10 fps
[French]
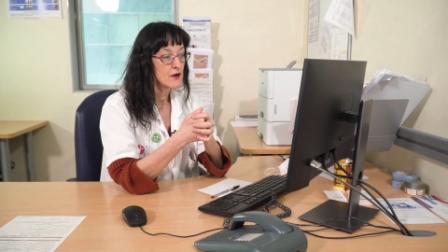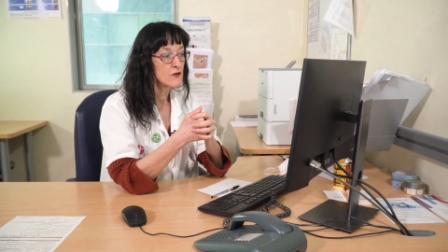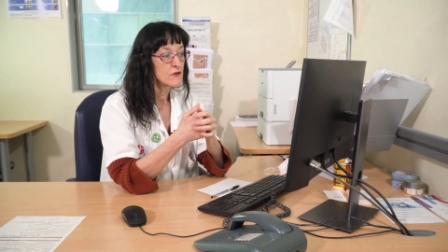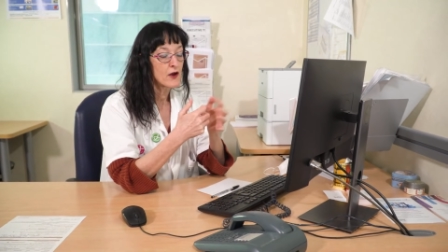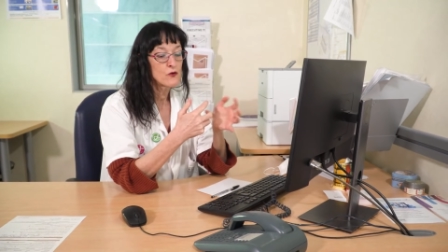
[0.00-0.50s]

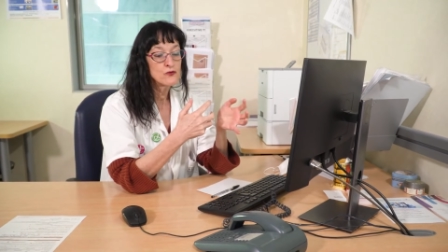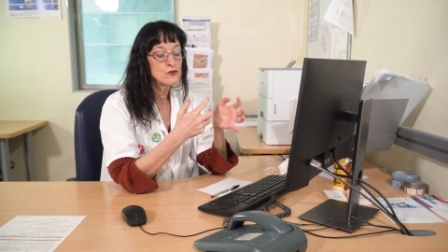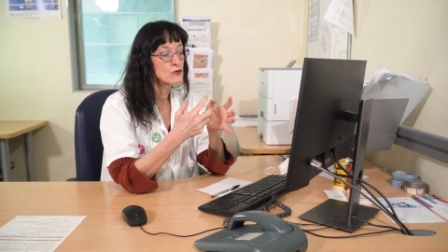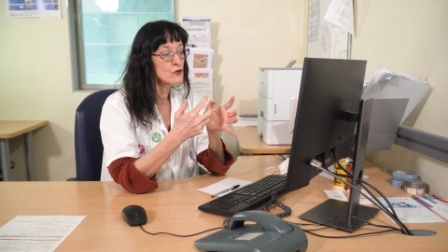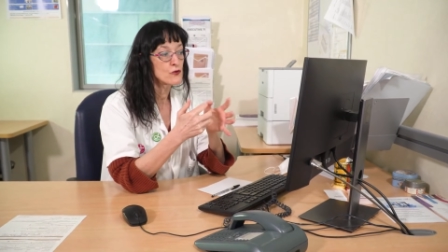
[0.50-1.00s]
euh, faire
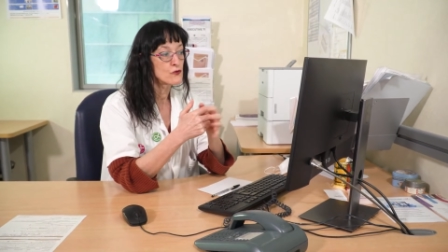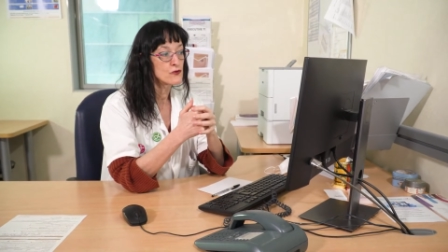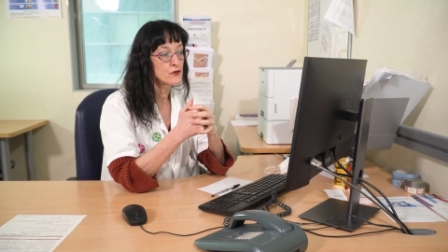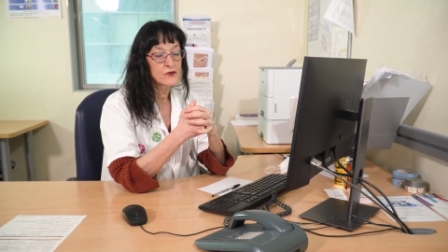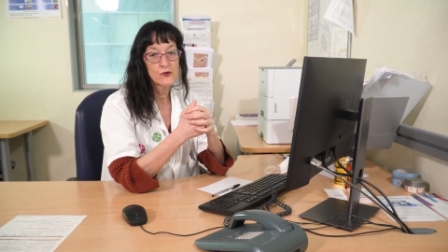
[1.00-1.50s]
une ou deux
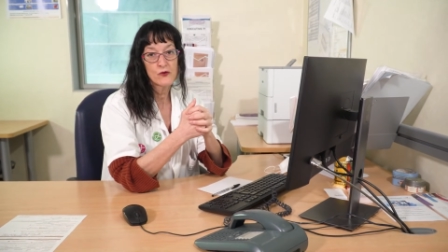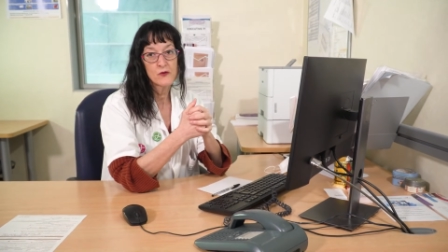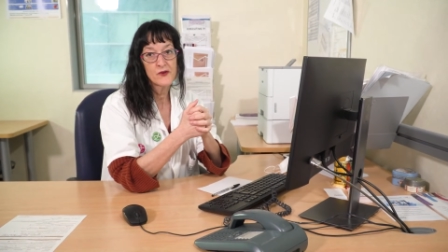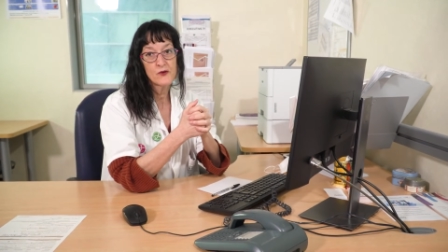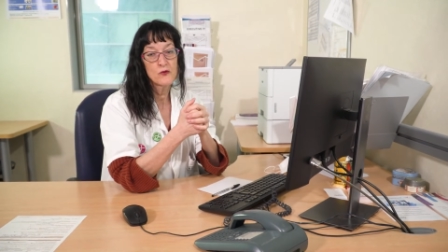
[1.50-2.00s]
consultations
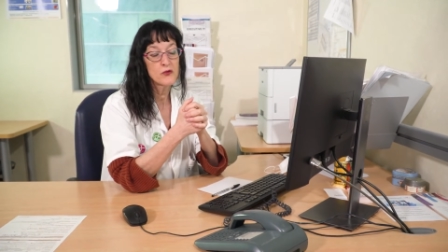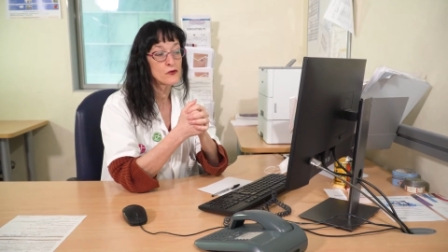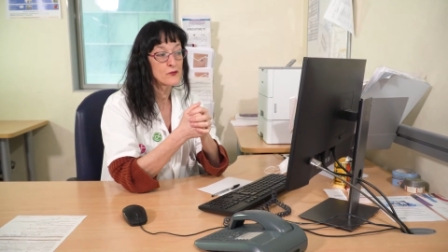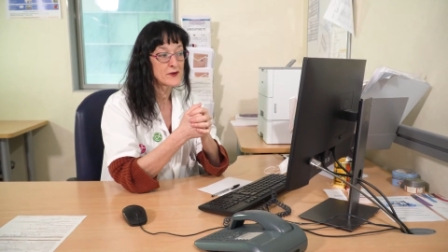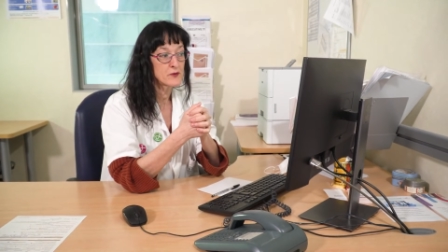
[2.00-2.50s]
comme ça ne
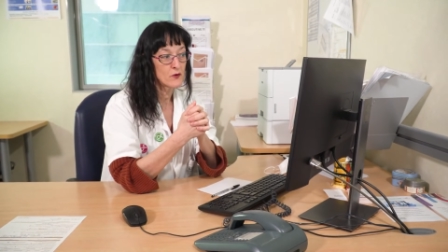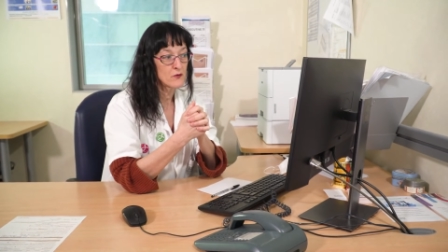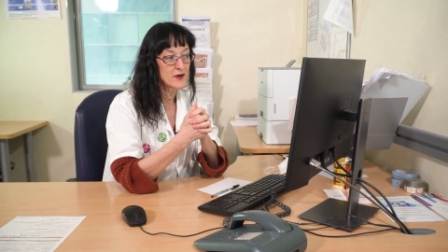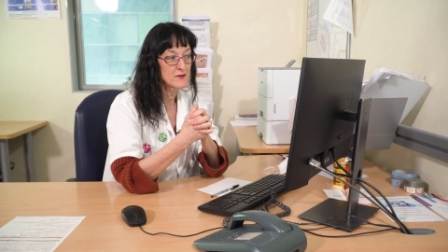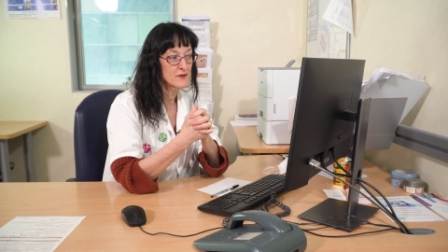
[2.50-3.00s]
pose pas de problème.